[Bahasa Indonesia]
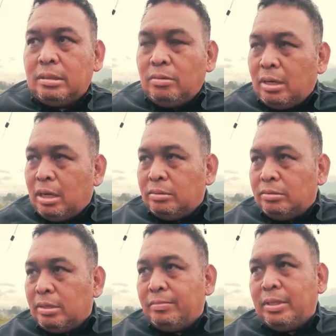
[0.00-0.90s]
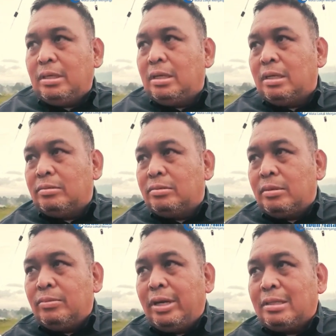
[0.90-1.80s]
200 sampai 300
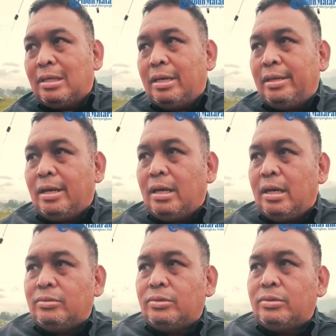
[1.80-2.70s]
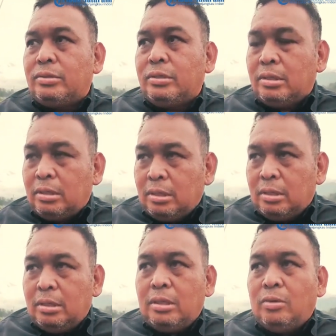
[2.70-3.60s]
ribu hektar yang harus
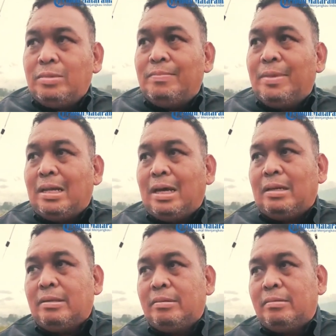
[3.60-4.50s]
dioptimalkan